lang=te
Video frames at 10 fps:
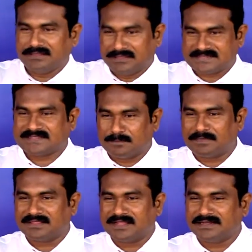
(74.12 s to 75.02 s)
ఈ
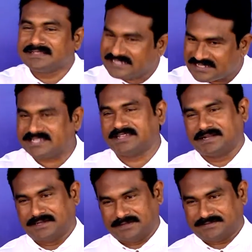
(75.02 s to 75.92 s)
సంబంధాన్ని సెట్
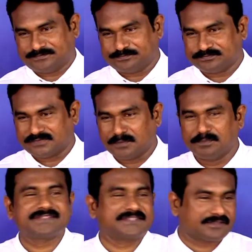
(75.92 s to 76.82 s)
చేయండి
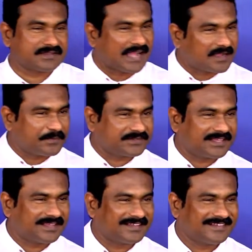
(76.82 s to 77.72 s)
మీ చిత్తం కాకపోతే
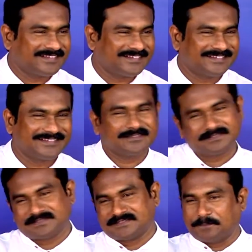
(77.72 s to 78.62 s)

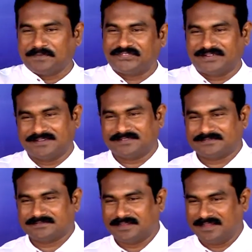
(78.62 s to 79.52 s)
తప్పించండి
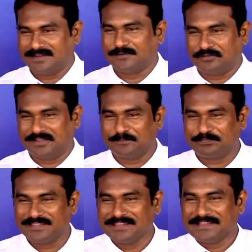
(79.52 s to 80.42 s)
హలో
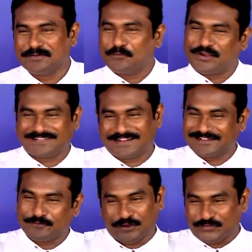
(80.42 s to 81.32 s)
ఒకసారి
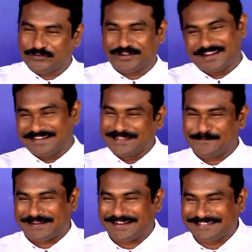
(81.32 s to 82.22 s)
ఒక చోట నేను ఇదే
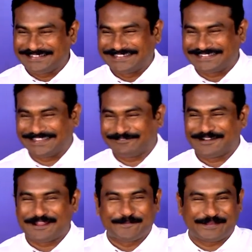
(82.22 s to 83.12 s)
ప్రార్థన చేశాను
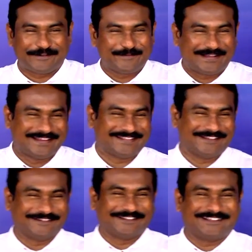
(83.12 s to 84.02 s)
వాళ్ళు నన్ను పిలవడం మానేశారు